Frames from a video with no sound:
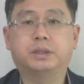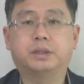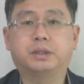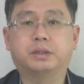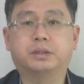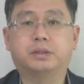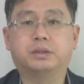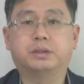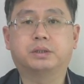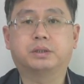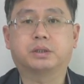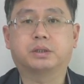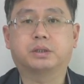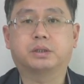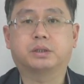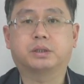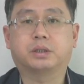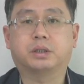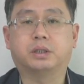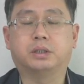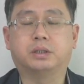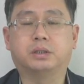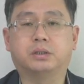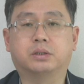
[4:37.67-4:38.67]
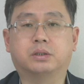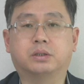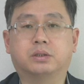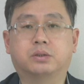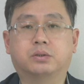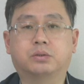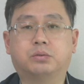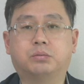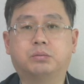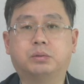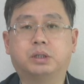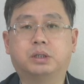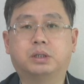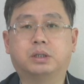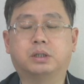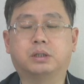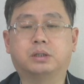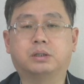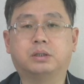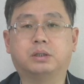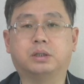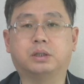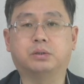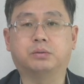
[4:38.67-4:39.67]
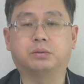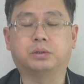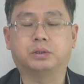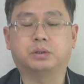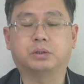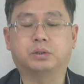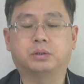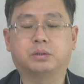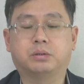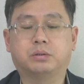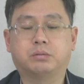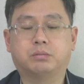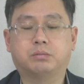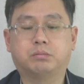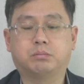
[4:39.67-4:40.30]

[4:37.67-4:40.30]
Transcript: English가 간절히 소망하는 내용이죠.